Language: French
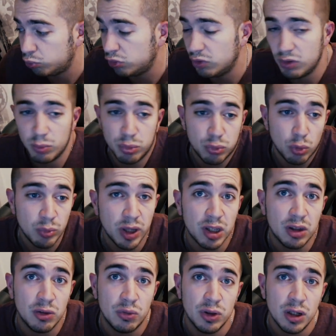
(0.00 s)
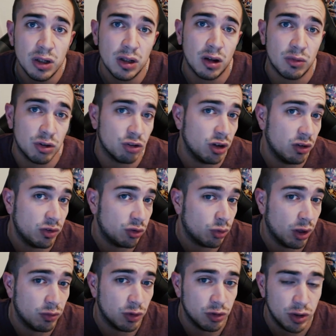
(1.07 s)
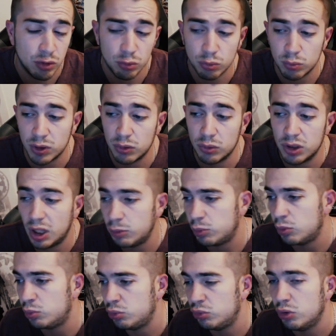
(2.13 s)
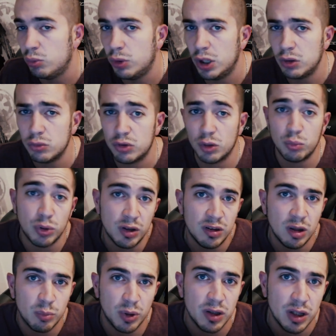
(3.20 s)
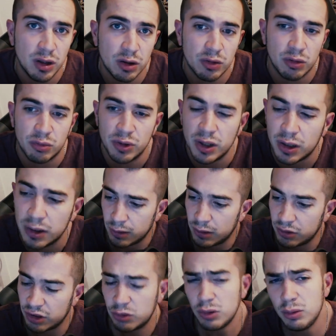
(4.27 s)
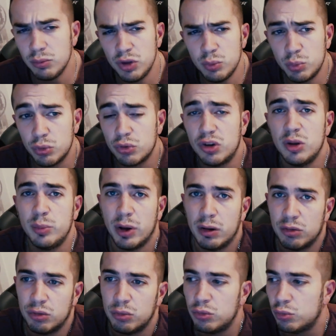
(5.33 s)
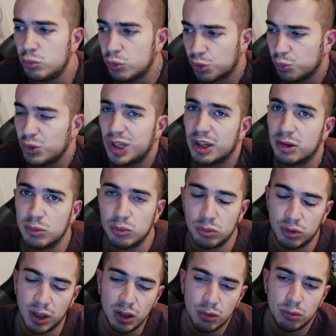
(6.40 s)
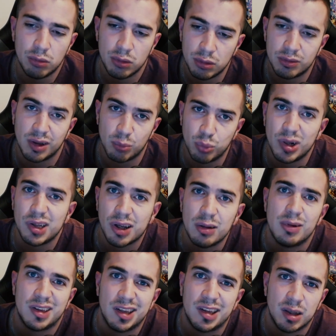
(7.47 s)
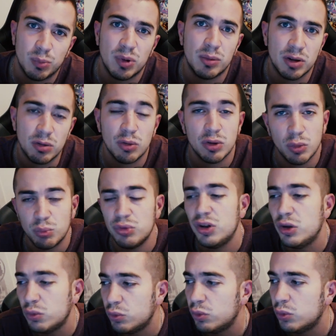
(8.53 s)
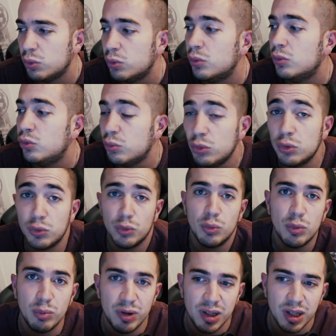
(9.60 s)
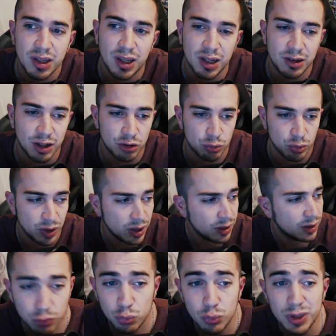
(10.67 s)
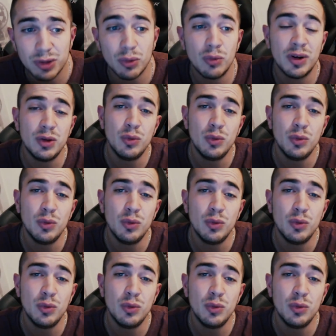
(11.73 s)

vous avez plutôt bien kiffé la dernière fois que j'en avais fait sur la phase 16, donc maintenant on a un peu plus de moyens, donc ça pourrait être sympa d'ailleurs d'en faire. Euh, j'attends un petit peu, je sais pas, je, me tâte, parce que c'est vrai que ça pourrait être quand même assez sympa maintenant qu'on a plus des nouveaux, du nouveau mobilier qui a été ajouté. Ensuite, on